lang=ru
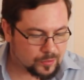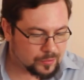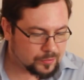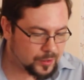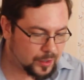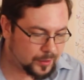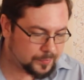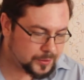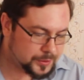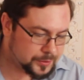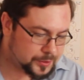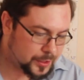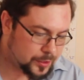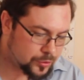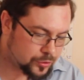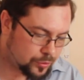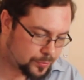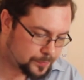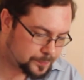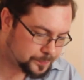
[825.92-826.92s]
Да, это
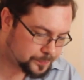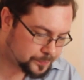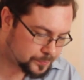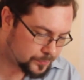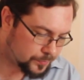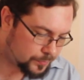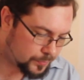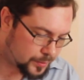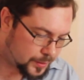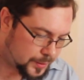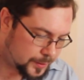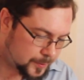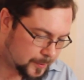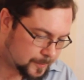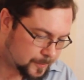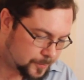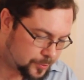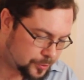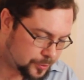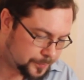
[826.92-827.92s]
хорошо. Это
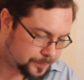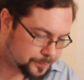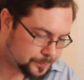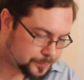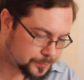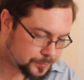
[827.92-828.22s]
отлично.